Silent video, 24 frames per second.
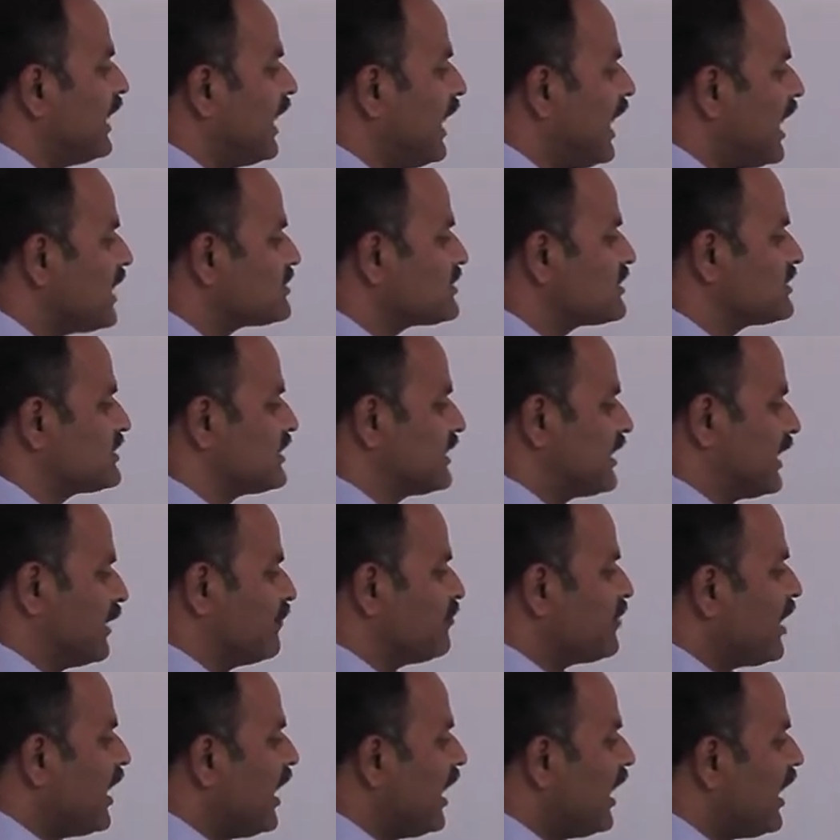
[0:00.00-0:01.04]
ఎలాస్టిసిటీ
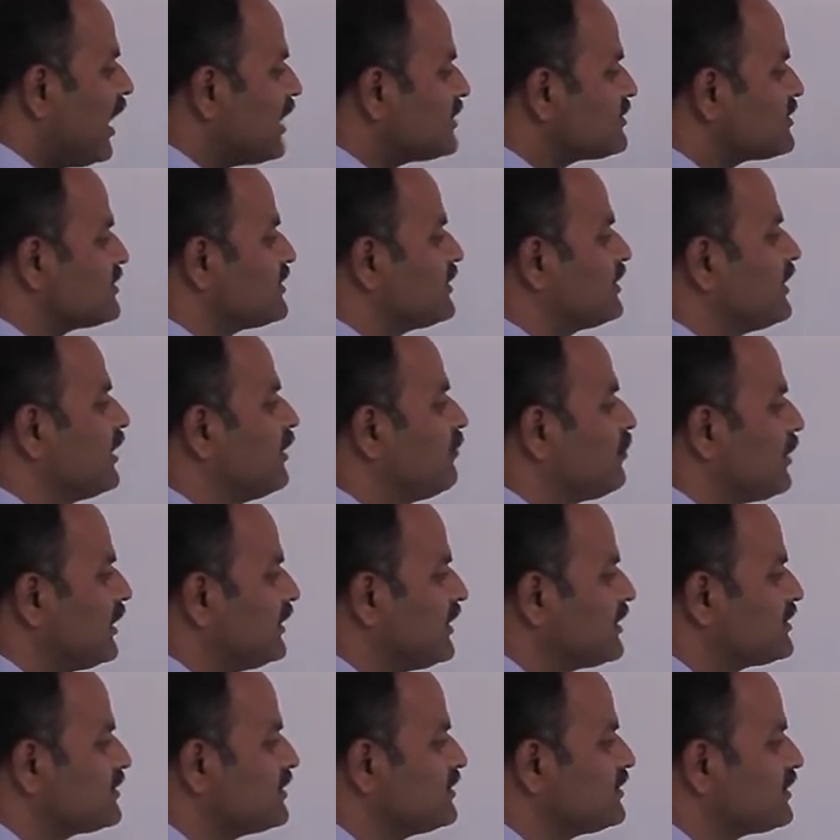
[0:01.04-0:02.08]
ఎలాస్టిసిటీని
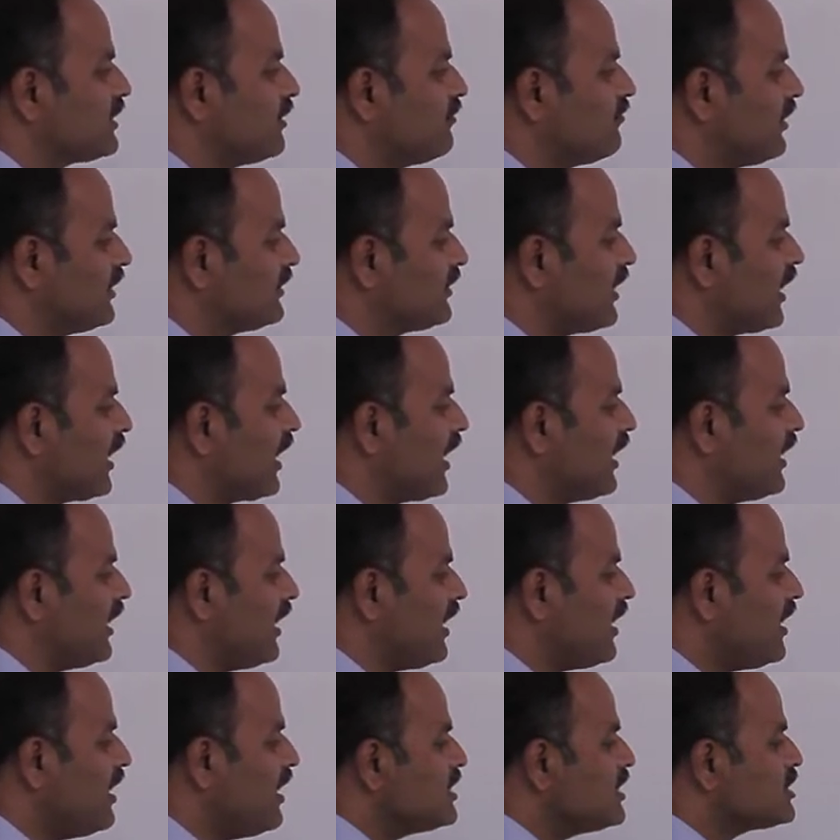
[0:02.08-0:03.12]
ప్రదర్శించడం ఫలితంగానే
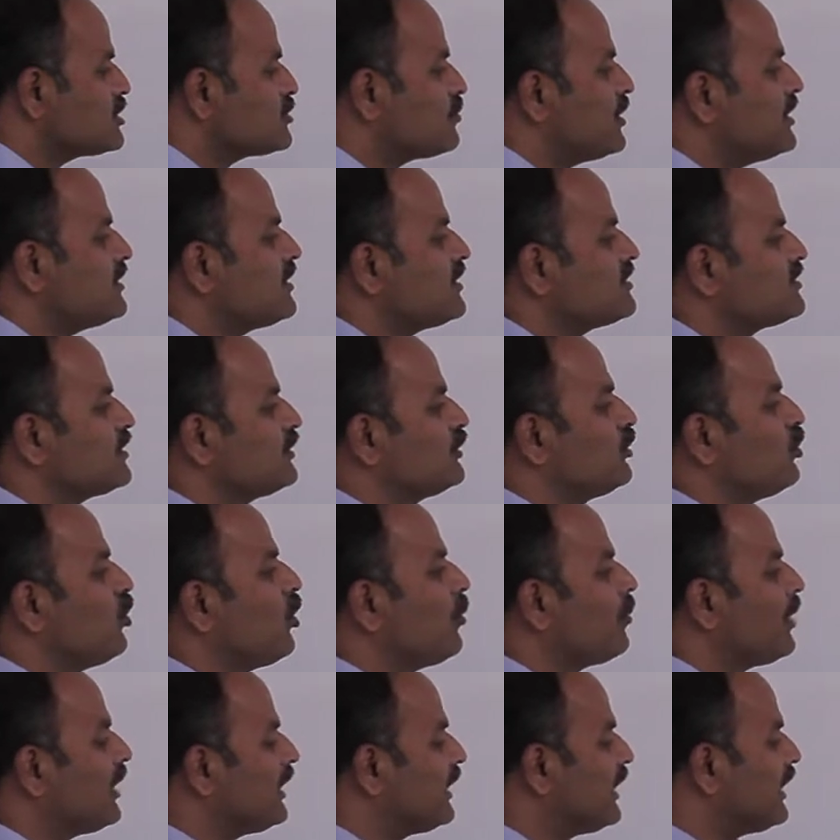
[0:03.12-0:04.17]
స్పీత స్థితి
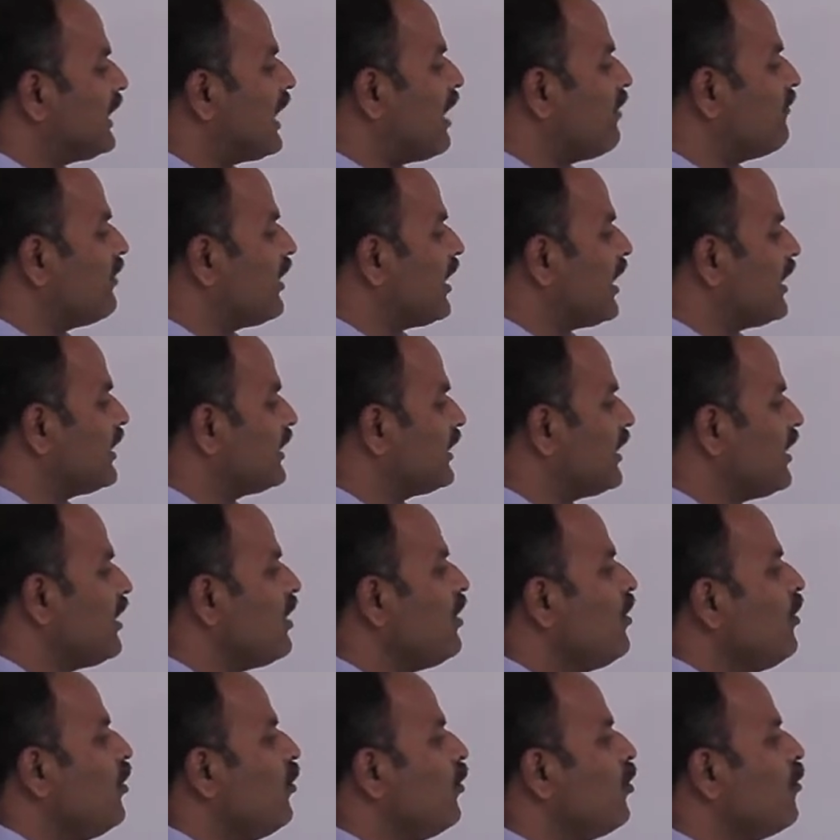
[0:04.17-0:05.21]
లోపలికి రావడానికి
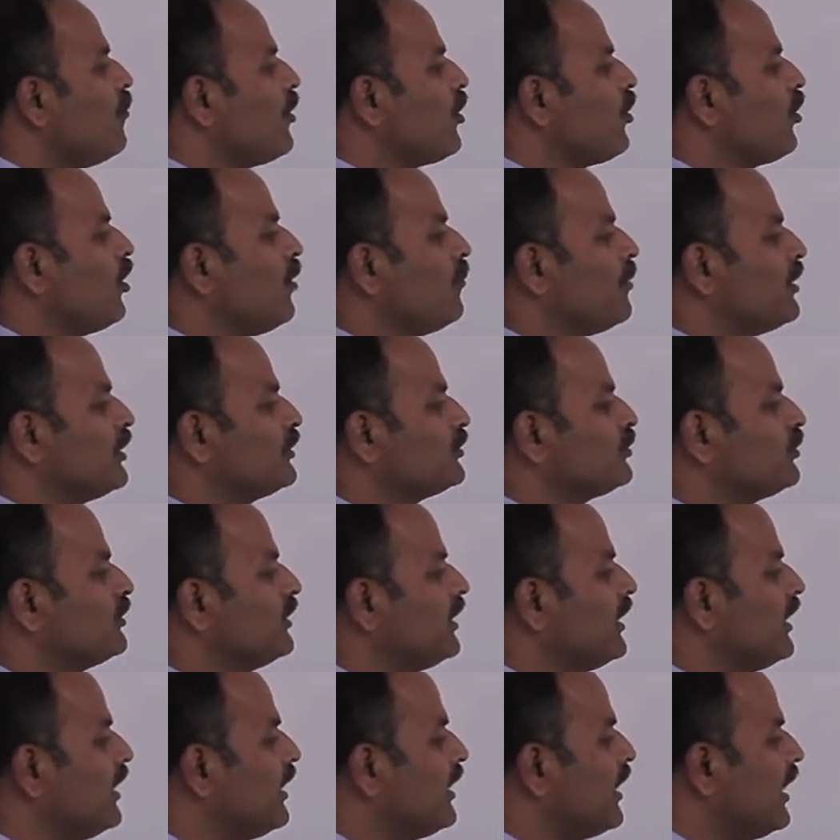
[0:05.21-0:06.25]

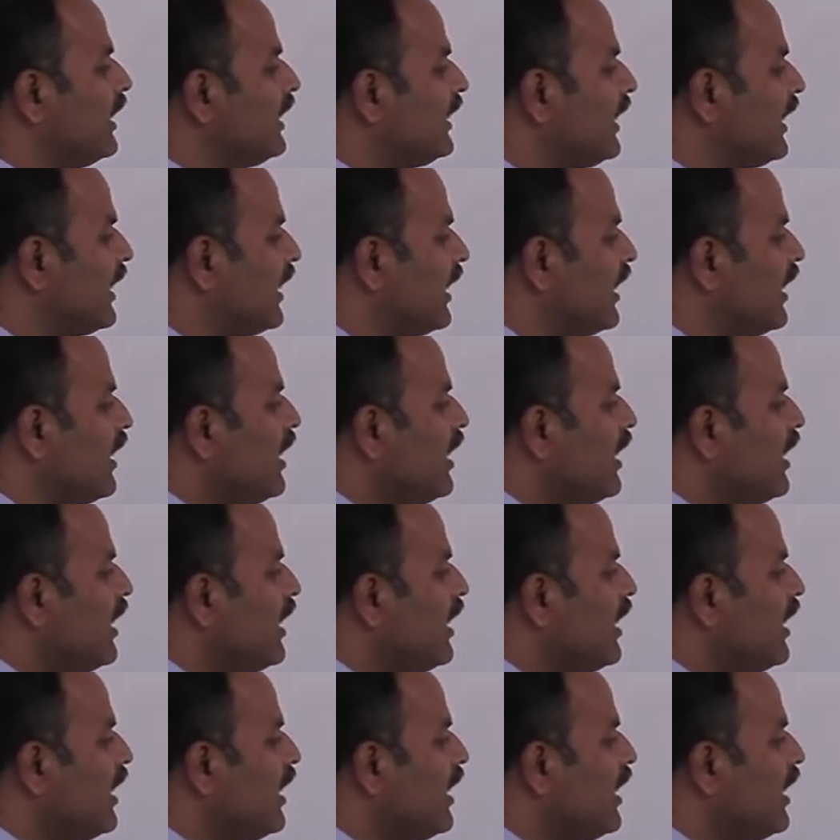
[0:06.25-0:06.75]
ఉపయోగపడుతుంది అంటే